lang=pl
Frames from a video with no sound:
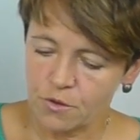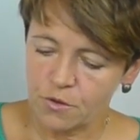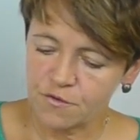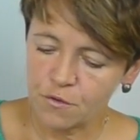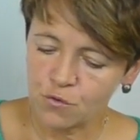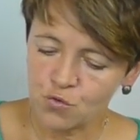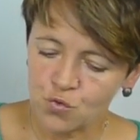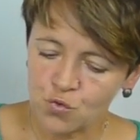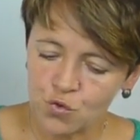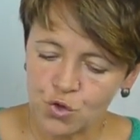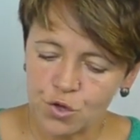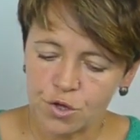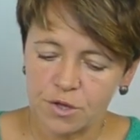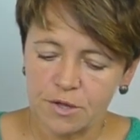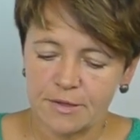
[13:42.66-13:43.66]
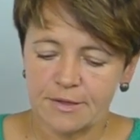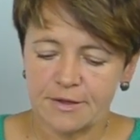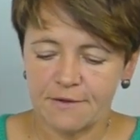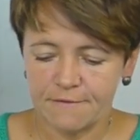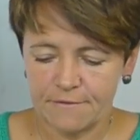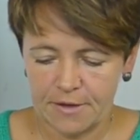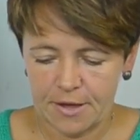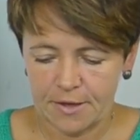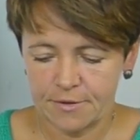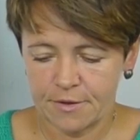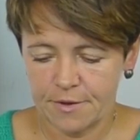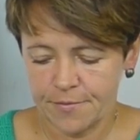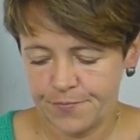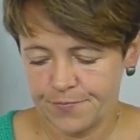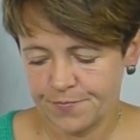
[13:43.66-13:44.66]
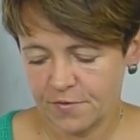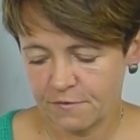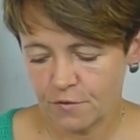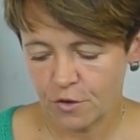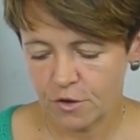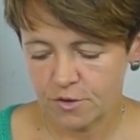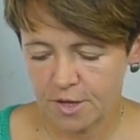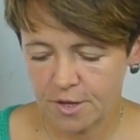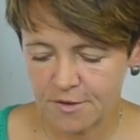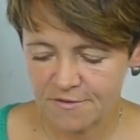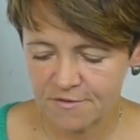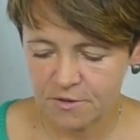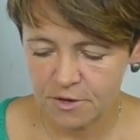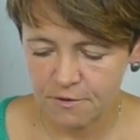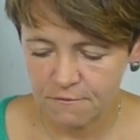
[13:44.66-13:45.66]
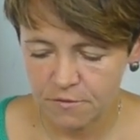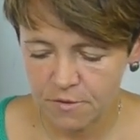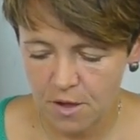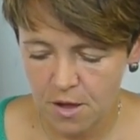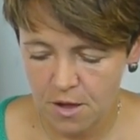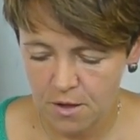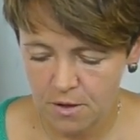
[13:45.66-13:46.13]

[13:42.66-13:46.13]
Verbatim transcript: To są druty drewniane, wykonane z drewna